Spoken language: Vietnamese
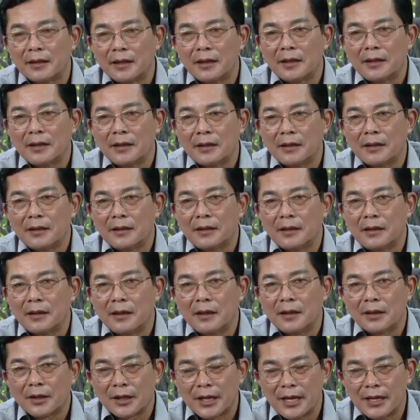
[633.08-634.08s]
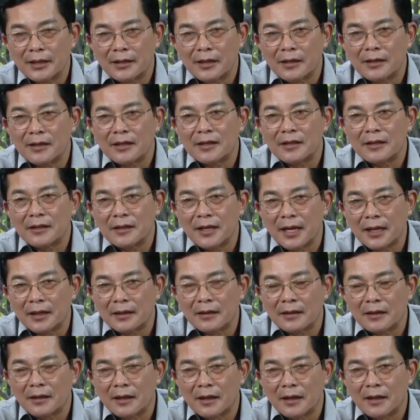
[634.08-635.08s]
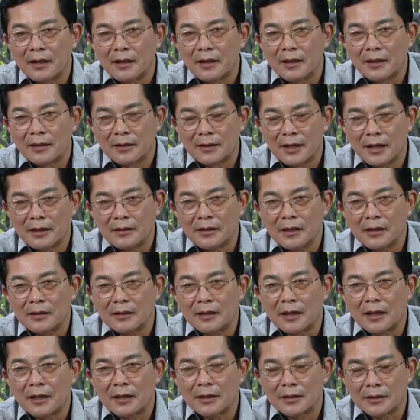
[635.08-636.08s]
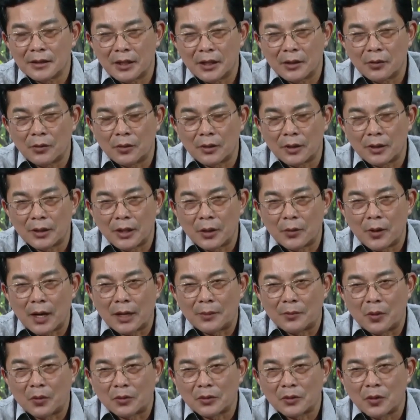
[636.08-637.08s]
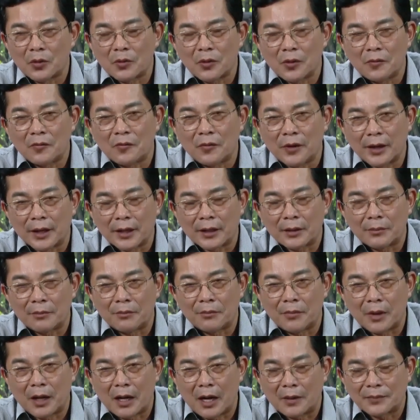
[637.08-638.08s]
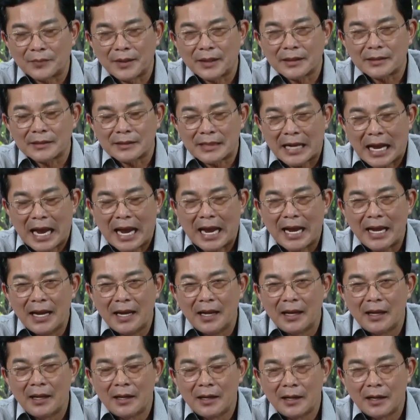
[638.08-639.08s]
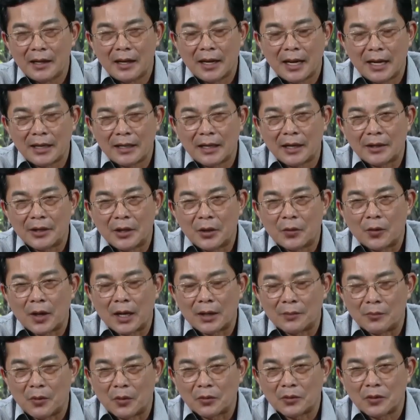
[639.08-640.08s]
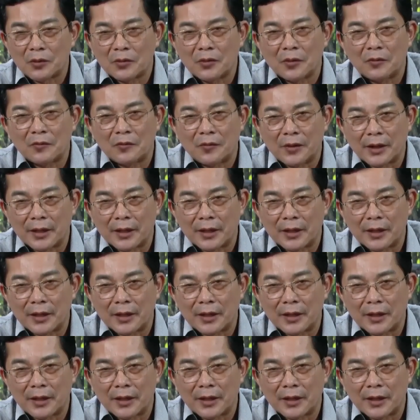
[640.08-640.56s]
tế, kiến thức kinh doanh, kiến thức điều hành một số công việc mà hợp tác xã, hay là điều hành một số công